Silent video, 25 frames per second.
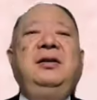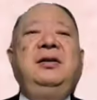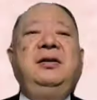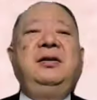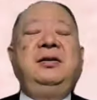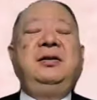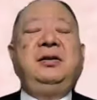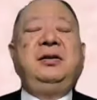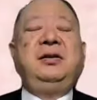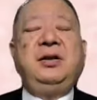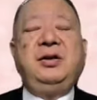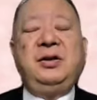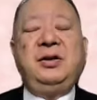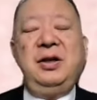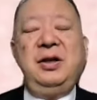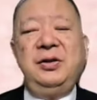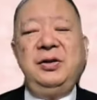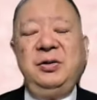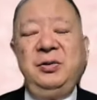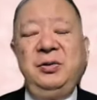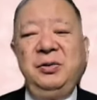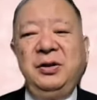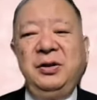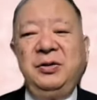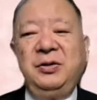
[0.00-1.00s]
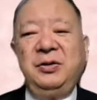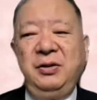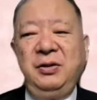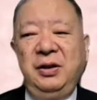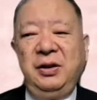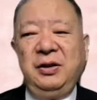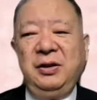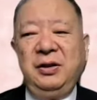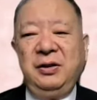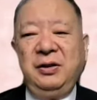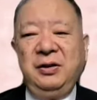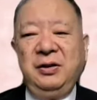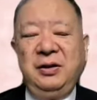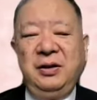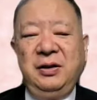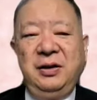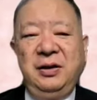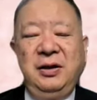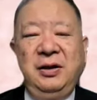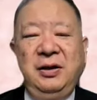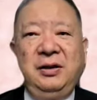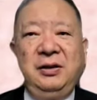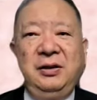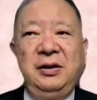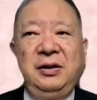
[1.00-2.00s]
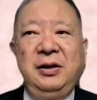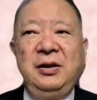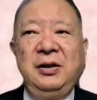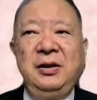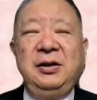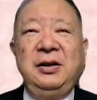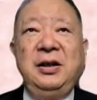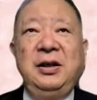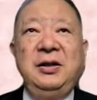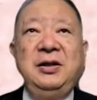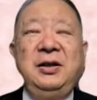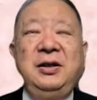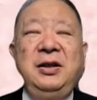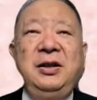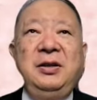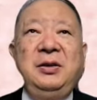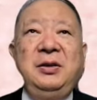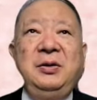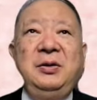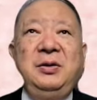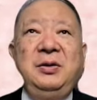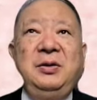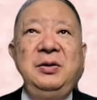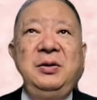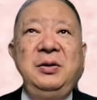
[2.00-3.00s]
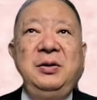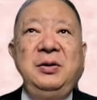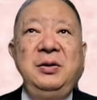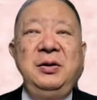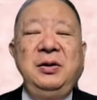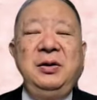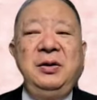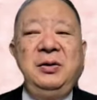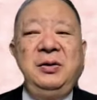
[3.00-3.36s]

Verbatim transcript: あ、確かにそうですね。ただ単にあの